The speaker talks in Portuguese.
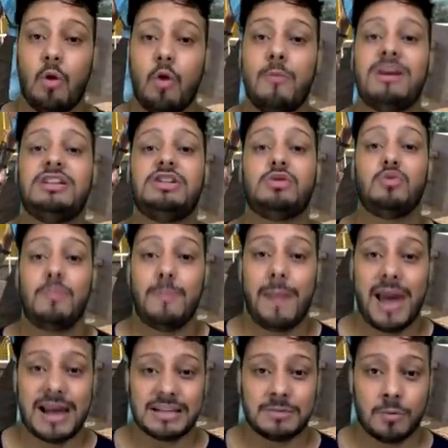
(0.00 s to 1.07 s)
Kombat 1
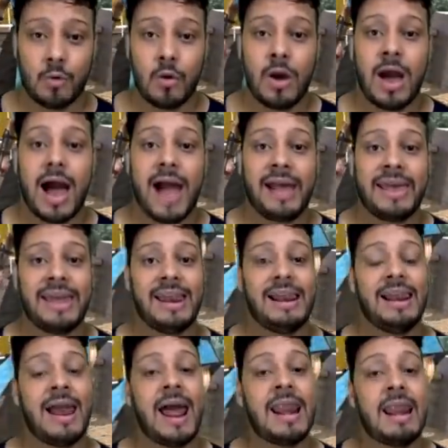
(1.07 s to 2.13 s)
mesmo, aquele
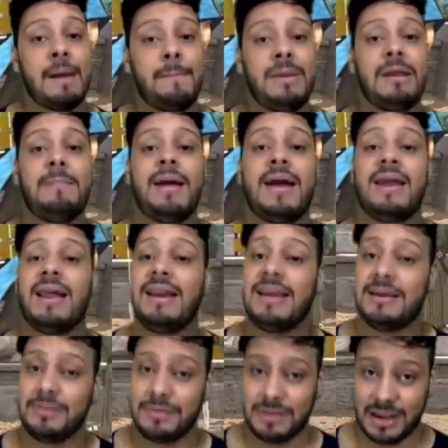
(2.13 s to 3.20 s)
lá na primeira
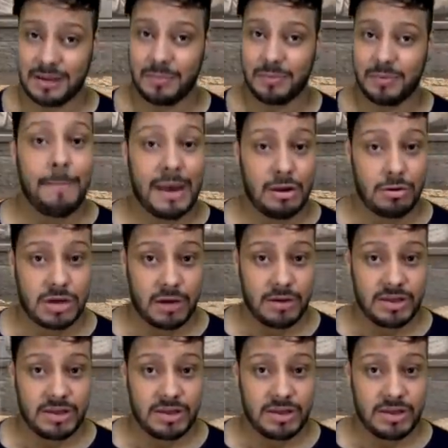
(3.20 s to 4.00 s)
linha do tempo. Pelo que eu